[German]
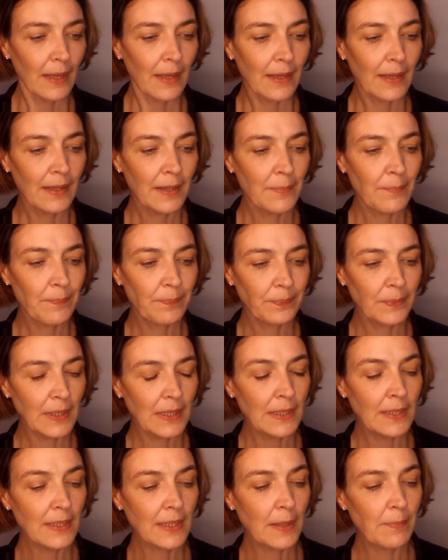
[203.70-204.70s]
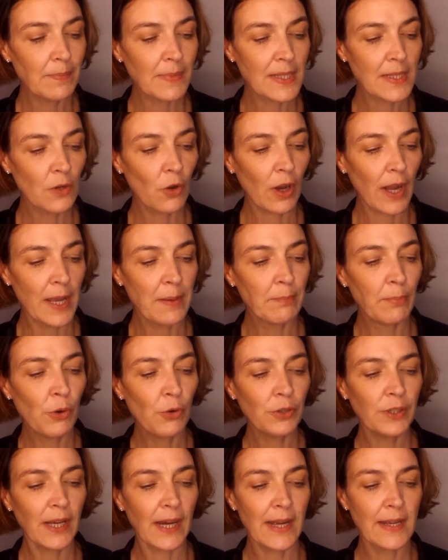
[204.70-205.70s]
Ähm, hier gibt es noch einen
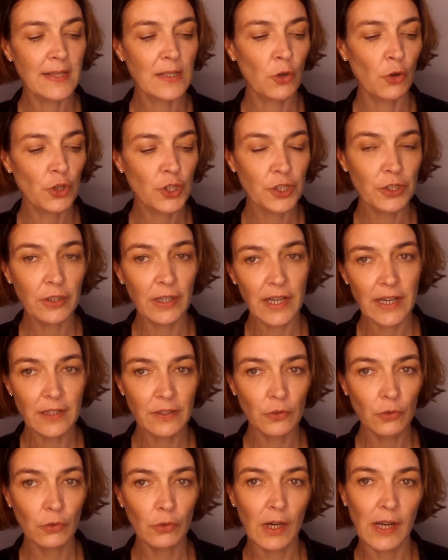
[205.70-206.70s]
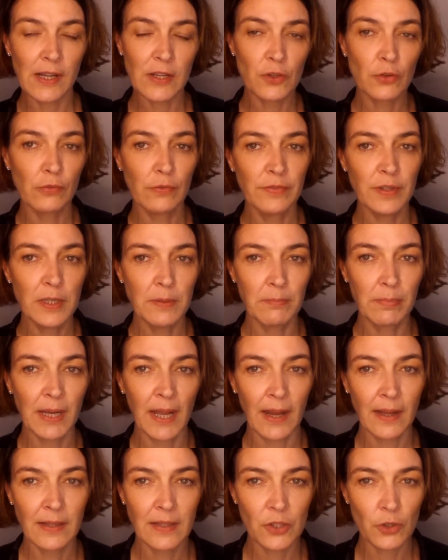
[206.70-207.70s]
Punkt, der heißt Kostenrechnung, also wie
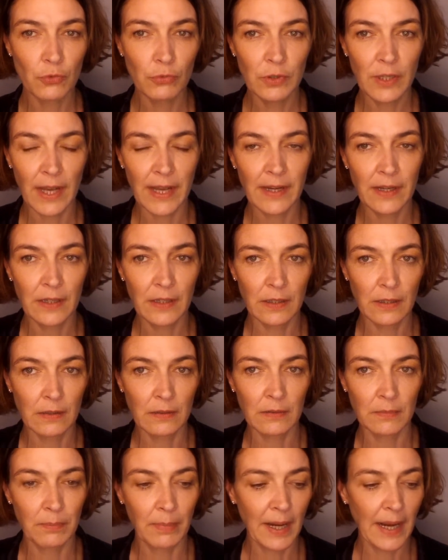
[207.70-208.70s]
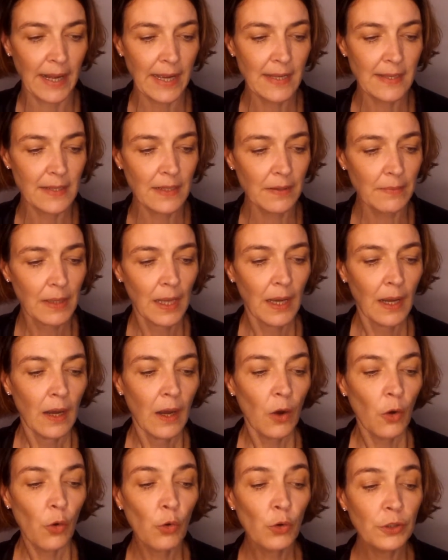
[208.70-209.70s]
planst du deine Preise
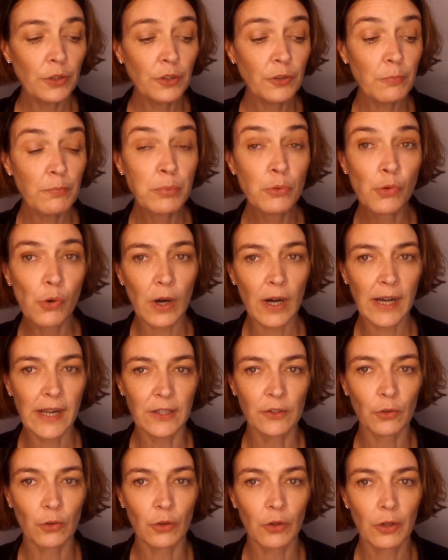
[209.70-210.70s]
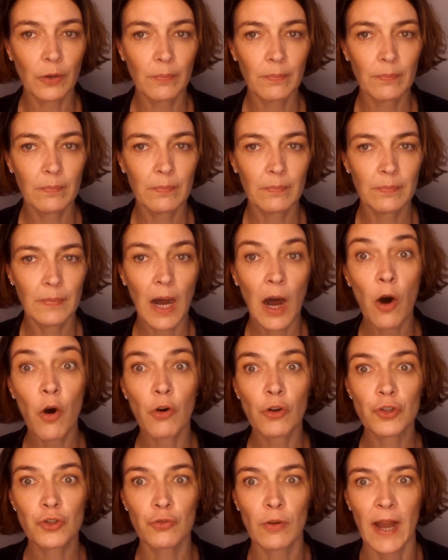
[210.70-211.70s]
und Buchhaltung.
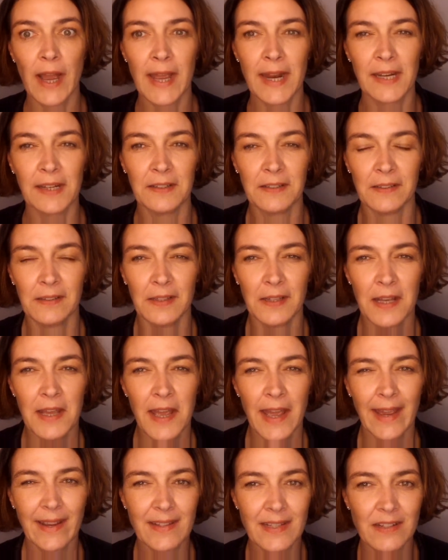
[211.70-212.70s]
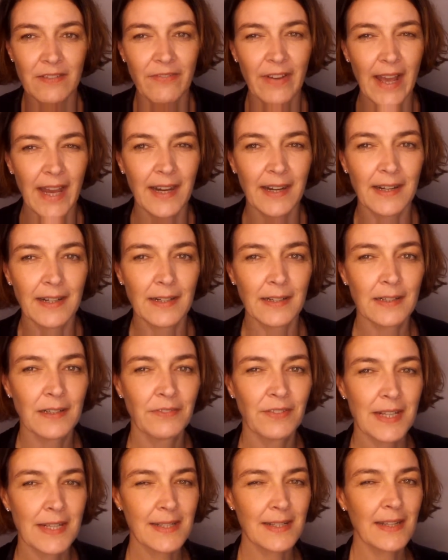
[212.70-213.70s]
Auch so ein Hexenwerk,
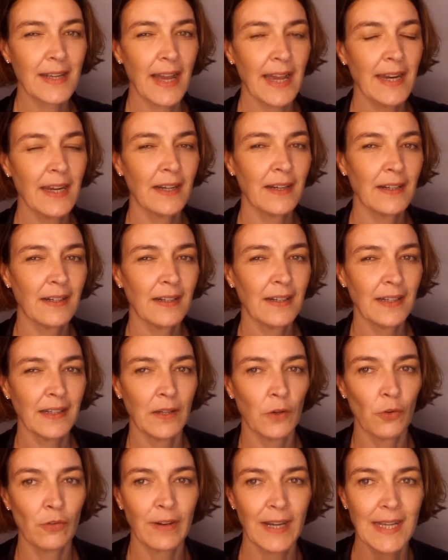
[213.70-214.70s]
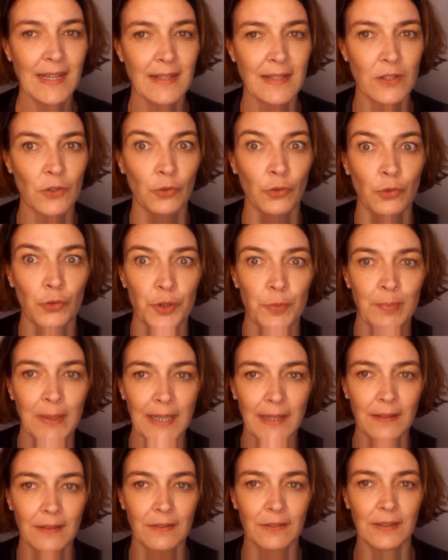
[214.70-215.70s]
was keiner genau weiß und
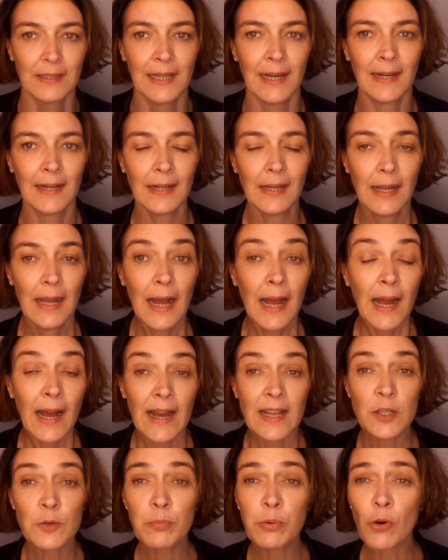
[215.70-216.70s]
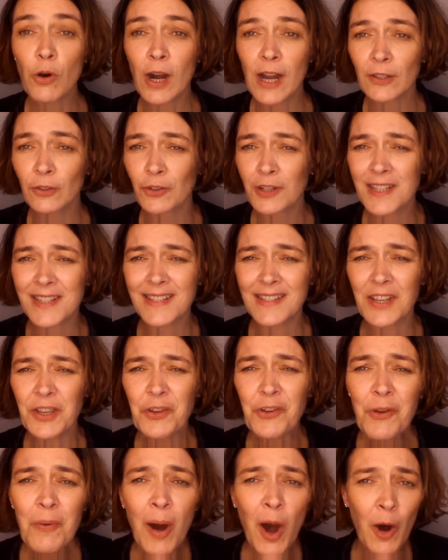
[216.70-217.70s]
durchblickt. Ja, also Buchhaltung ist
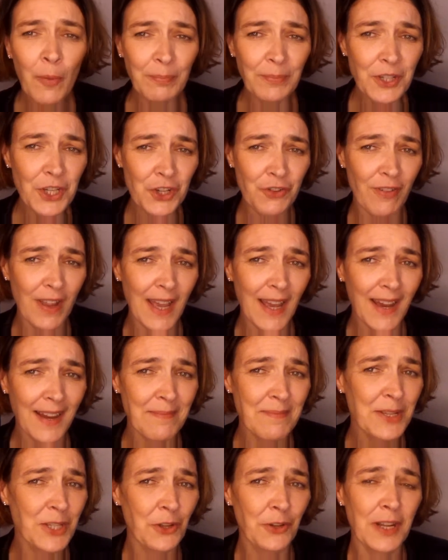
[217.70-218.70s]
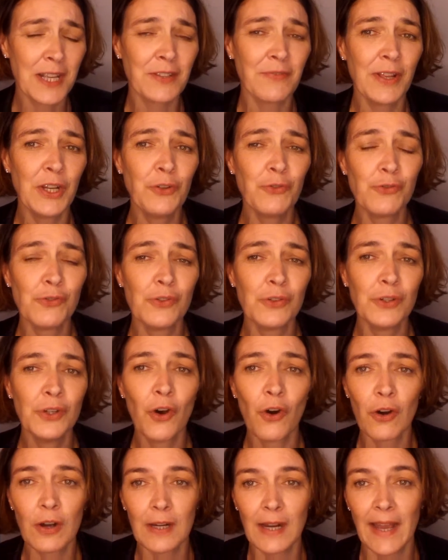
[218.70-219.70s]
überhaupt nicht schwer, besonders wenn du
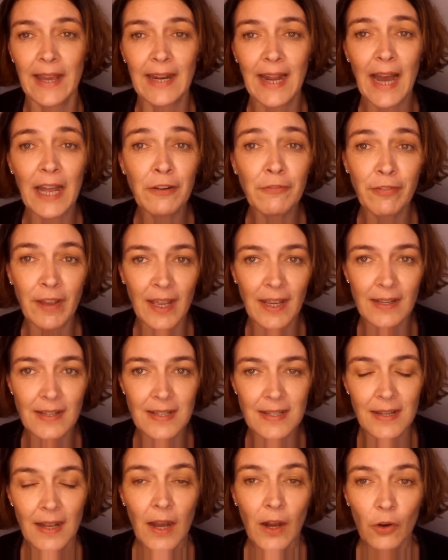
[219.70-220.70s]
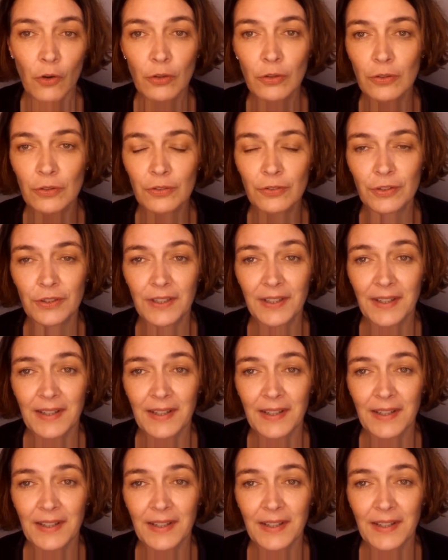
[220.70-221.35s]
noch klein anfängst und